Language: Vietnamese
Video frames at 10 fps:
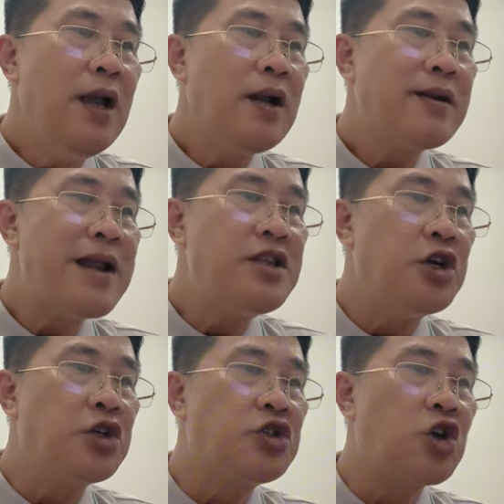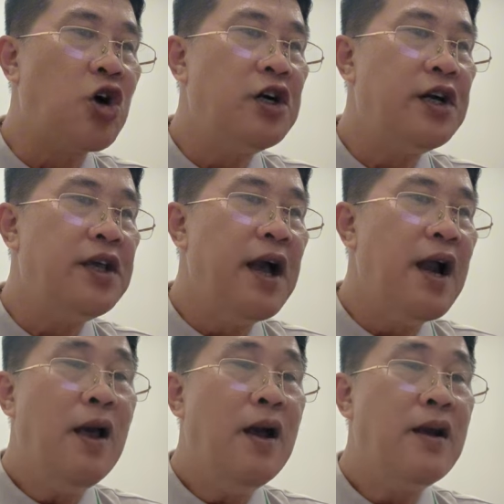Đan dược cho người
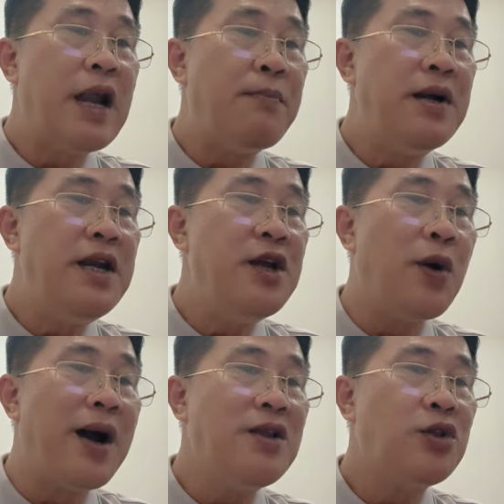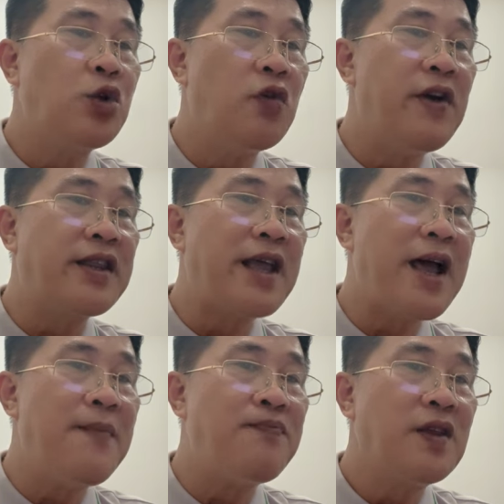Nam binh ly hỏa thuộc về
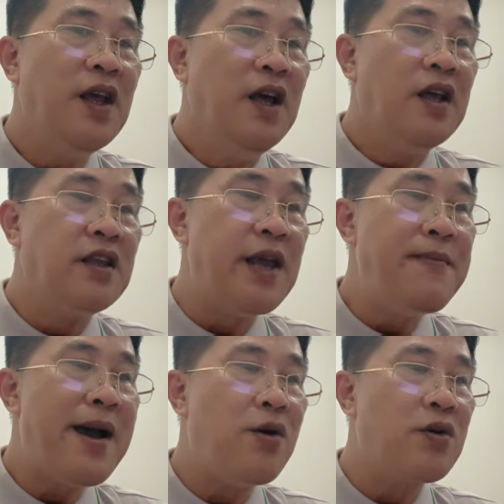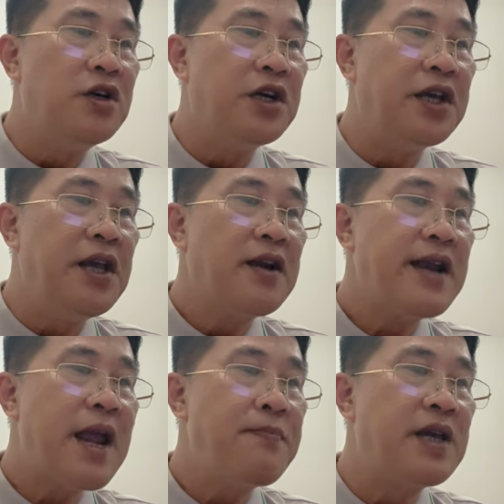ta. Dính hào cười
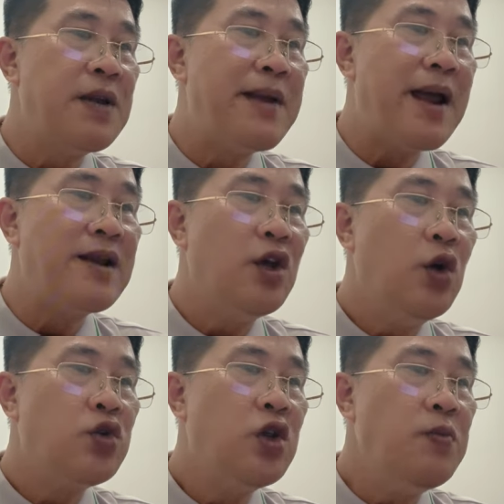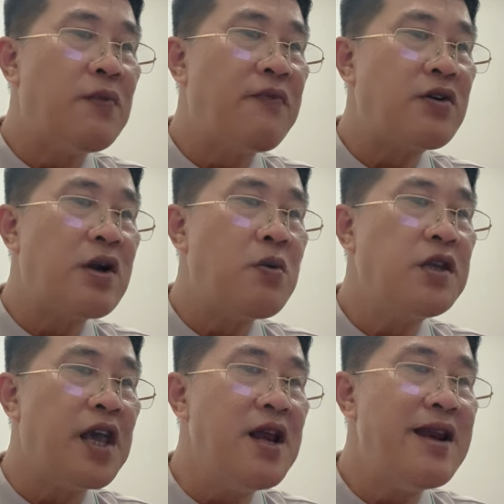đem kim đan dung nhập vào trong cơ
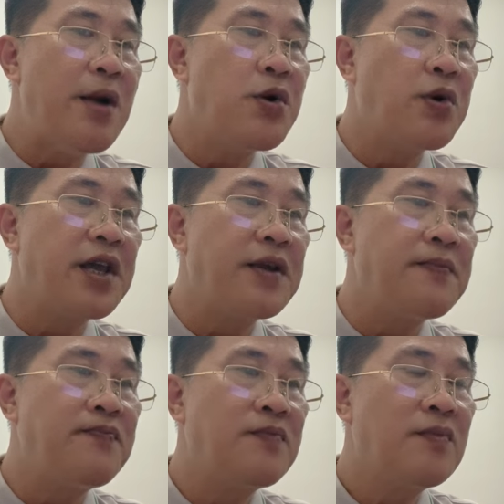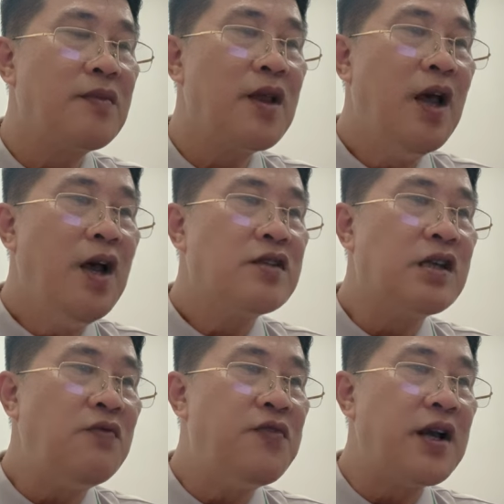thể lão đầu gầy.
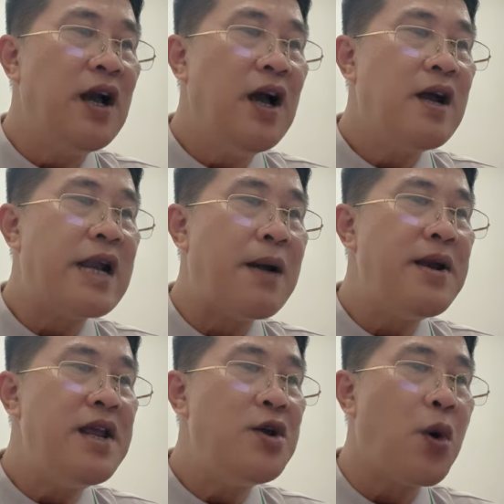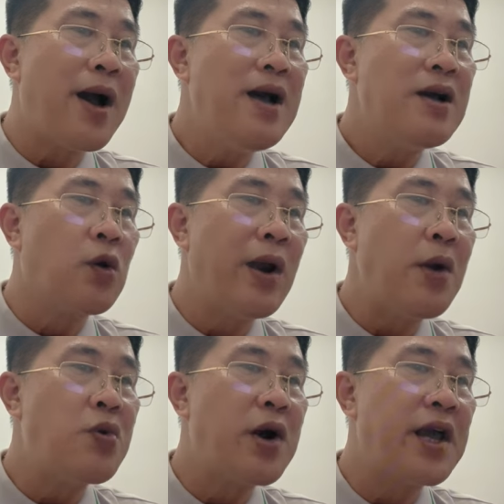Xong việc, Nam binh ly hỏa của lão
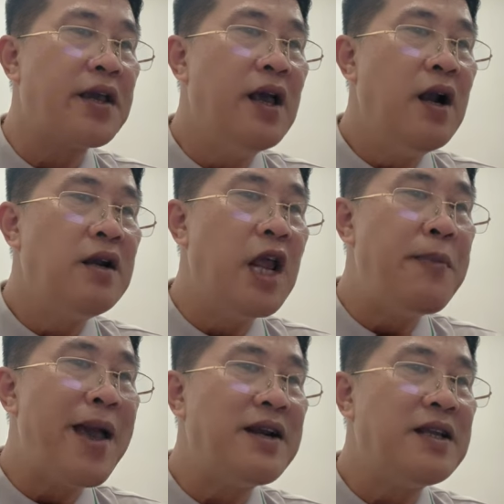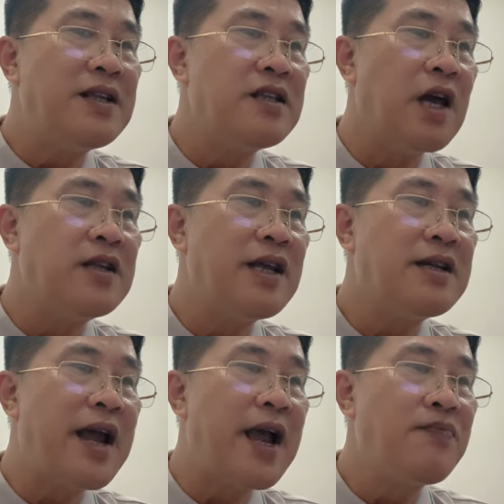đầu gầy Lý Bị Anh dẫn dắt
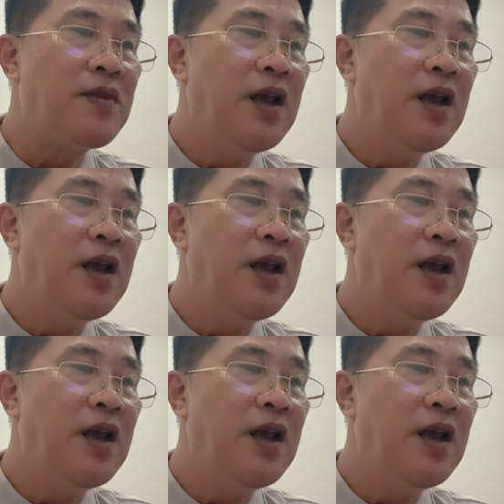ra.